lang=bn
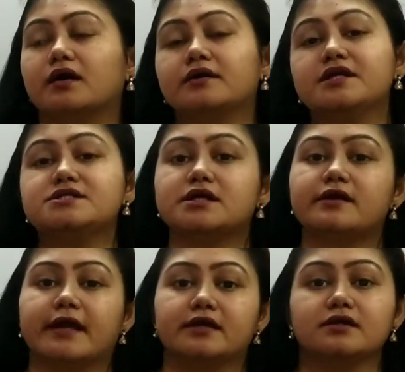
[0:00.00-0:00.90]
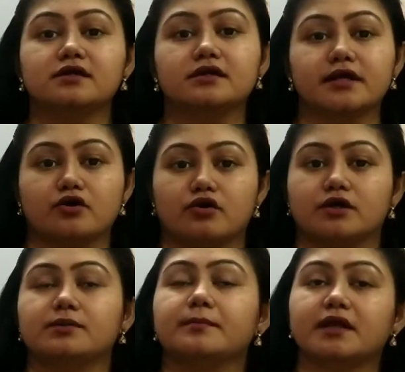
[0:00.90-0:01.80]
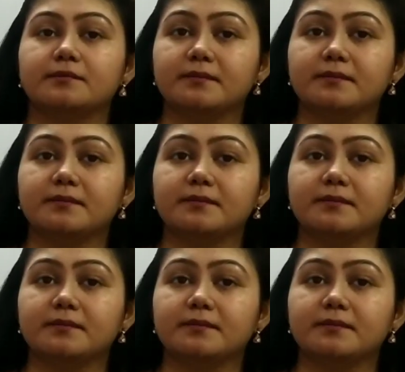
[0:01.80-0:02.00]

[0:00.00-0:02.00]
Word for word: নিটের র্যাঙ্কিংটা হয় মানে